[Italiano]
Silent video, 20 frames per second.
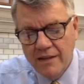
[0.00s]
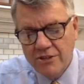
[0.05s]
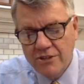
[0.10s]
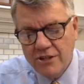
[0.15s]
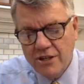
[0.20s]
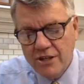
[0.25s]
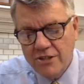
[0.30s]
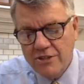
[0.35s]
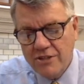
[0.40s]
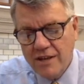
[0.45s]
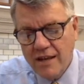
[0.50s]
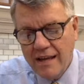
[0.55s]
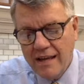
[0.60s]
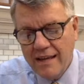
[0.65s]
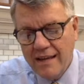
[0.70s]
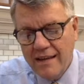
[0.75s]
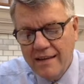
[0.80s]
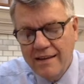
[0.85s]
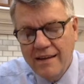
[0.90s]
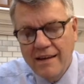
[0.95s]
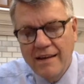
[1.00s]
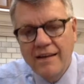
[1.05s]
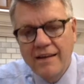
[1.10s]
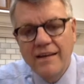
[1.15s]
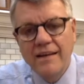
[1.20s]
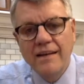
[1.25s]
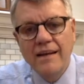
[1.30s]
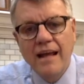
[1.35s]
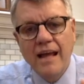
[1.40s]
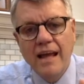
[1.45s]
proprio come egli
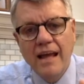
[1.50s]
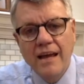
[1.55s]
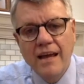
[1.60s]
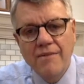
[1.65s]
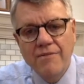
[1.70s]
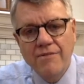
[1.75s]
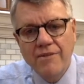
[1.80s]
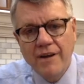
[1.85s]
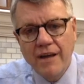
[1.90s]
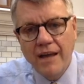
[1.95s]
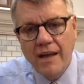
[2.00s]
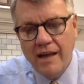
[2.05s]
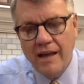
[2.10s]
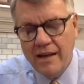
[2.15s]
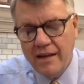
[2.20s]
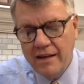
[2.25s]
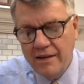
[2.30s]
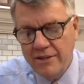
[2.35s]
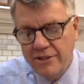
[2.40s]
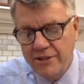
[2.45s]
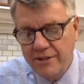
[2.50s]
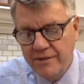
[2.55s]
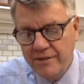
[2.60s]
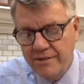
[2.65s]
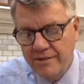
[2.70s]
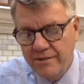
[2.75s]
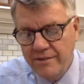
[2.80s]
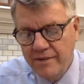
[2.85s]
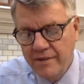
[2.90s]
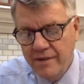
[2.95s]
fece in, ogni
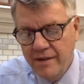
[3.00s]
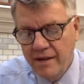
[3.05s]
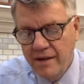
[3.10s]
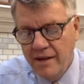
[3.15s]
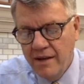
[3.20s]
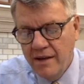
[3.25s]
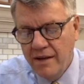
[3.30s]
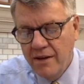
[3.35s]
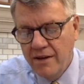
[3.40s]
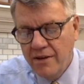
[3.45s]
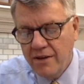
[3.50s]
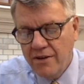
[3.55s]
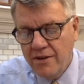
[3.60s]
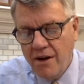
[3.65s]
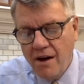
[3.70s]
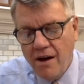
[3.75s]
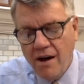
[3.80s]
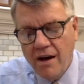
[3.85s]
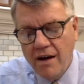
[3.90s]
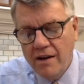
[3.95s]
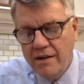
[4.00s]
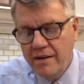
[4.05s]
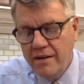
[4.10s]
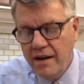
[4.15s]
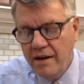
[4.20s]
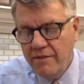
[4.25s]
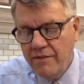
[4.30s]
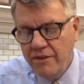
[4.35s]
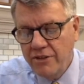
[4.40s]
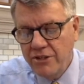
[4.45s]
epoca.
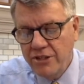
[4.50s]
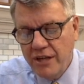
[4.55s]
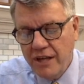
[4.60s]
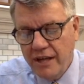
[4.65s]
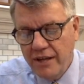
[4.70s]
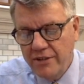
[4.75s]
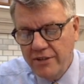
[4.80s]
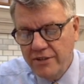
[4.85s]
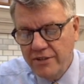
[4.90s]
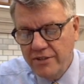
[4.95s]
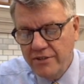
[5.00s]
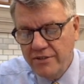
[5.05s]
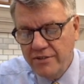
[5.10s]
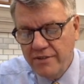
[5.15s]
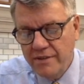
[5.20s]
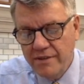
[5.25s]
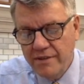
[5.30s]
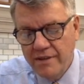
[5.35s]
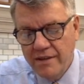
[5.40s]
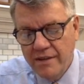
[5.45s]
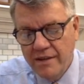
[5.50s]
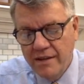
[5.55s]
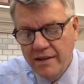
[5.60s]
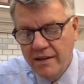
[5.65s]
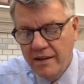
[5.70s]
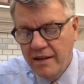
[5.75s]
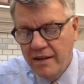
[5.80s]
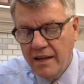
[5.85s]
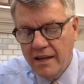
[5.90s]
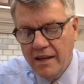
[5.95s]
Dio non cambia mai,
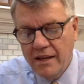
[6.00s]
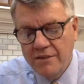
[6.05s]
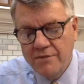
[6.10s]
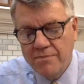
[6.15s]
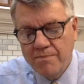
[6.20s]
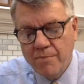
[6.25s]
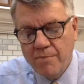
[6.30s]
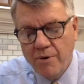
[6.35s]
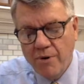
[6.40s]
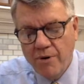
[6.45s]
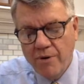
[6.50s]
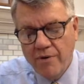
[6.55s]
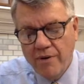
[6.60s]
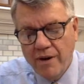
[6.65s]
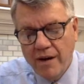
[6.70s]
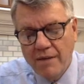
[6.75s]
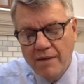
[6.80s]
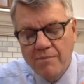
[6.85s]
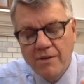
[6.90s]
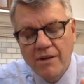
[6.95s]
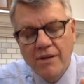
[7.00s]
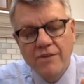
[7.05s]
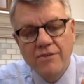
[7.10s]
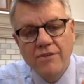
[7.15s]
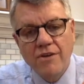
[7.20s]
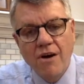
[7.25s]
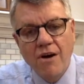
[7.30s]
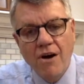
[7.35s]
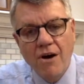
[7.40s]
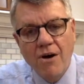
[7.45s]
il suo programma
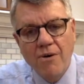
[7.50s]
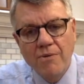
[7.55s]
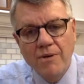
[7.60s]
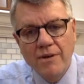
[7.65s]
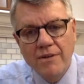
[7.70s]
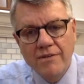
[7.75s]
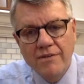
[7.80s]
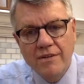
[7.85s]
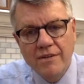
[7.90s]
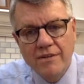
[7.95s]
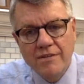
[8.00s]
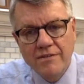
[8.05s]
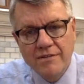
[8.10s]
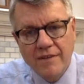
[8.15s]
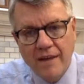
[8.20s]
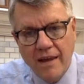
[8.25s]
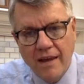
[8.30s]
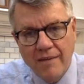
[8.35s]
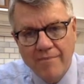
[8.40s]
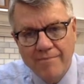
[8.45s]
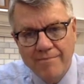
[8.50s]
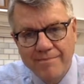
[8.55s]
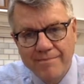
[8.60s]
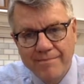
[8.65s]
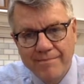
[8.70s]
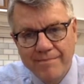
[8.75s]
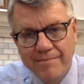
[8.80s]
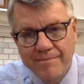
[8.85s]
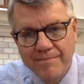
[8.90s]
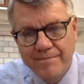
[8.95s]
rimane sempre lo
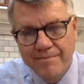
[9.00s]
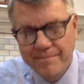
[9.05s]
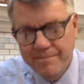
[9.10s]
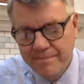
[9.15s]
stesso.